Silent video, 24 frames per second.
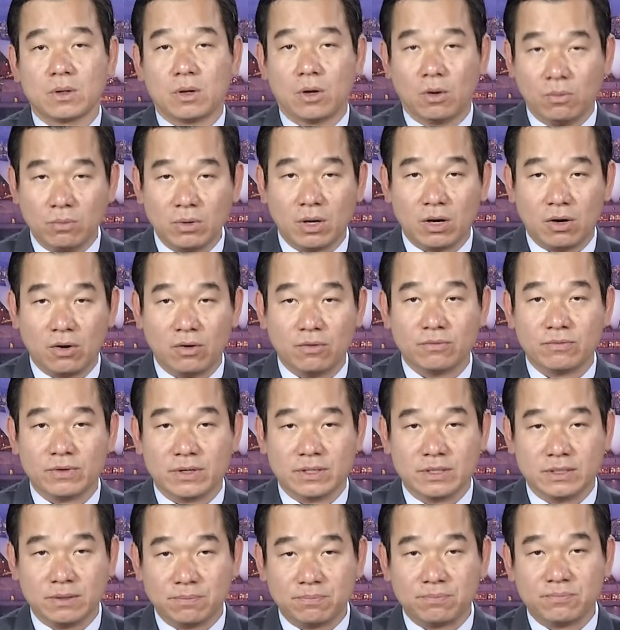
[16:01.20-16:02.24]
ủng hộ
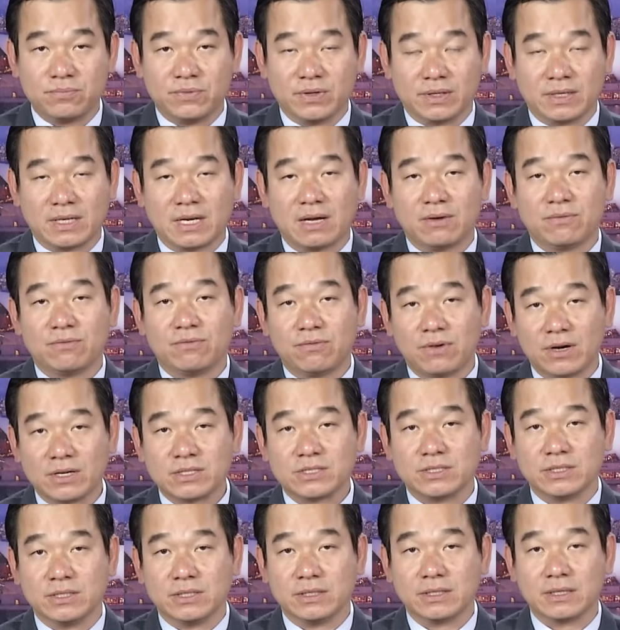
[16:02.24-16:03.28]
và giúp Việt Nam
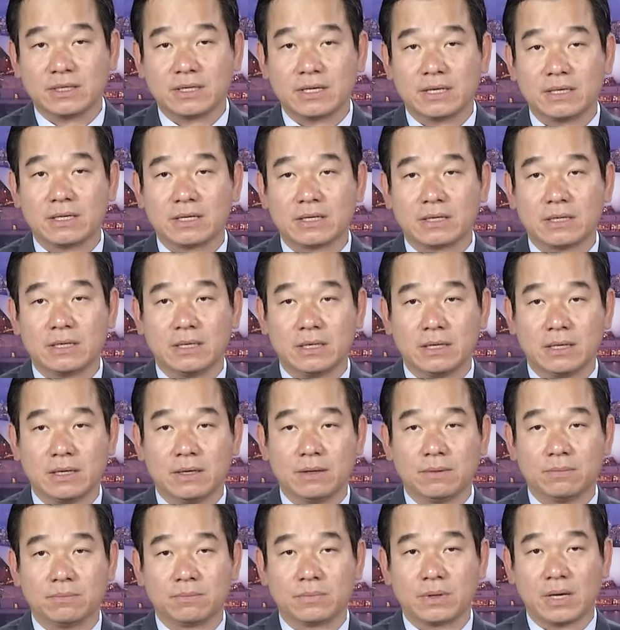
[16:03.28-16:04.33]
phát triển cái uh,
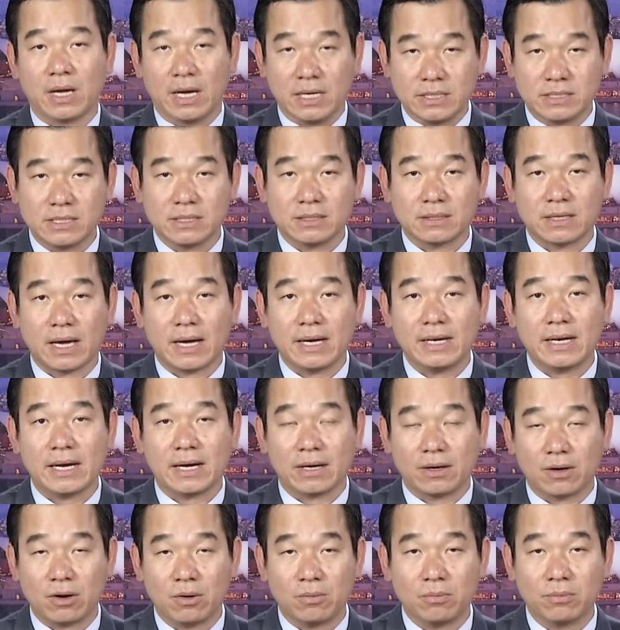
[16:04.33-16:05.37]
ờ, hệ sinh thái
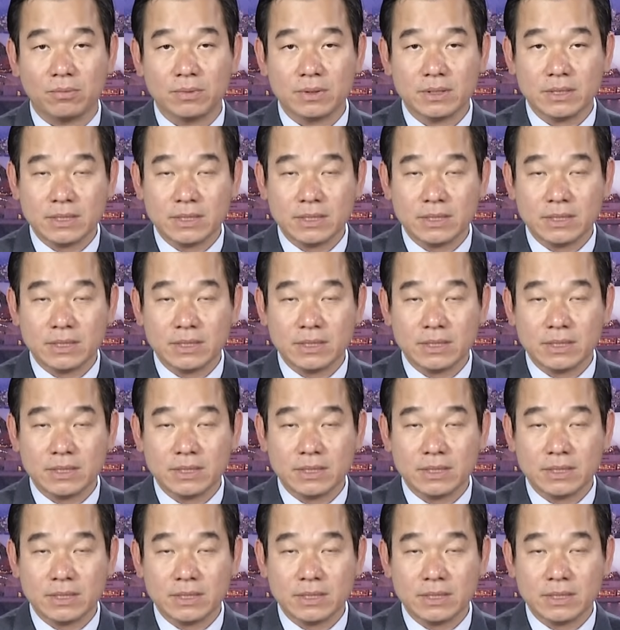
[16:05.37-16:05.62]
hàng không.